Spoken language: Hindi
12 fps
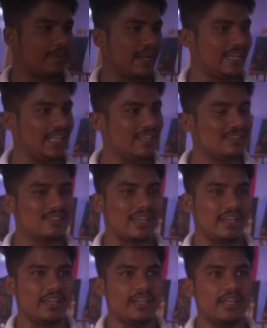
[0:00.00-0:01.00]
पेंटिंग्स
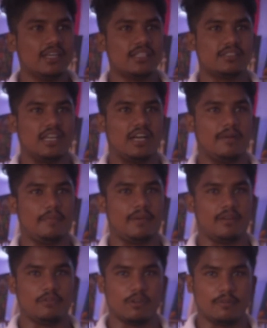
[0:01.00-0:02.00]
है जहाँ
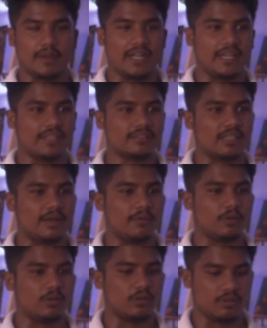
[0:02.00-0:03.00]
पे वो पेंटिंग्स
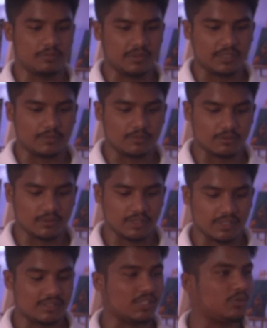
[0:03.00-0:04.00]
आपको मतलब
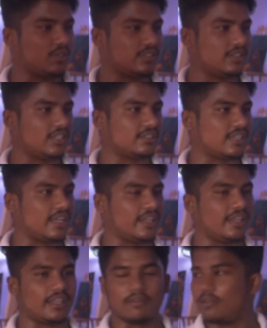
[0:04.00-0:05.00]
सिचुएशन दर्शा
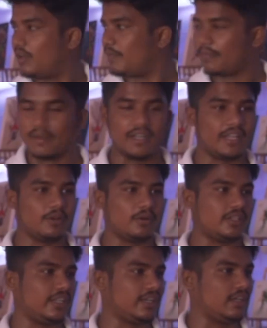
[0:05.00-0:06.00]
रही है कि वहाँ पे एक पेंटिंग
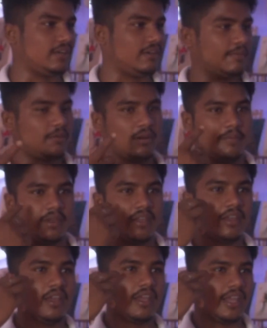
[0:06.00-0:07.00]
होगा देखना आप वहाँ पे
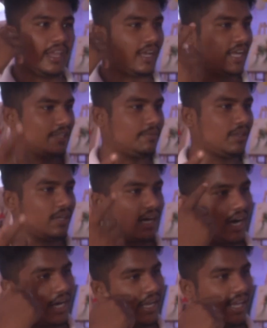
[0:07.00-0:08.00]
एक आदमी का
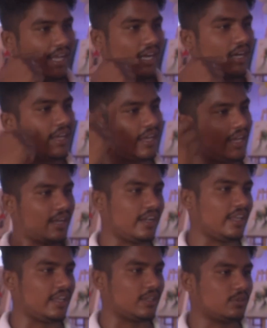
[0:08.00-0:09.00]
आ, एक आँख है एक
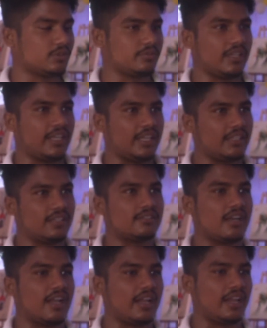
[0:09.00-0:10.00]
नहीं है तो उसमें ये
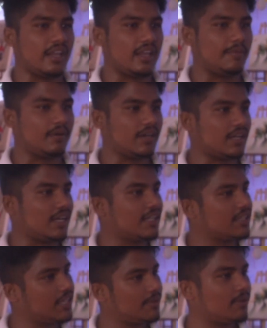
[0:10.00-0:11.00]
दर्शा रहा है कि आप अगर
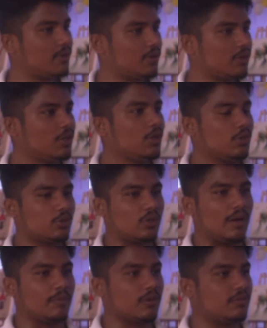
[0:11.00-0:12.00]
अंधे भी हो तो
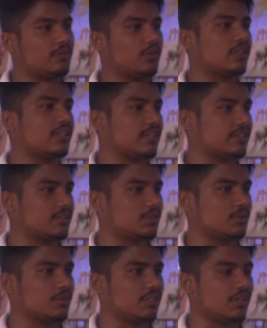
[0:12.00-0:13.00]
आपको वोट देना
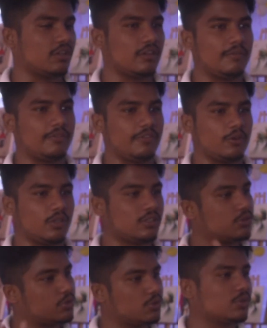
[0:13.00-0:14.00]
ज़रूरी है और आप वोट
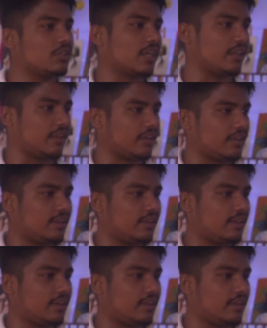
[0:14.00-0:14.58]
चुन के दें